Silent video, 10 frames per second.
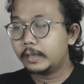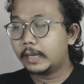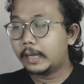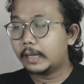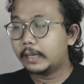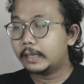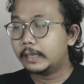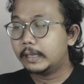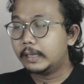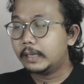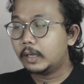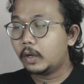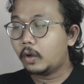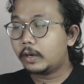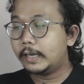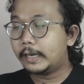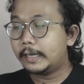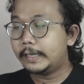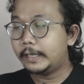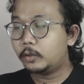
Nah, orderannya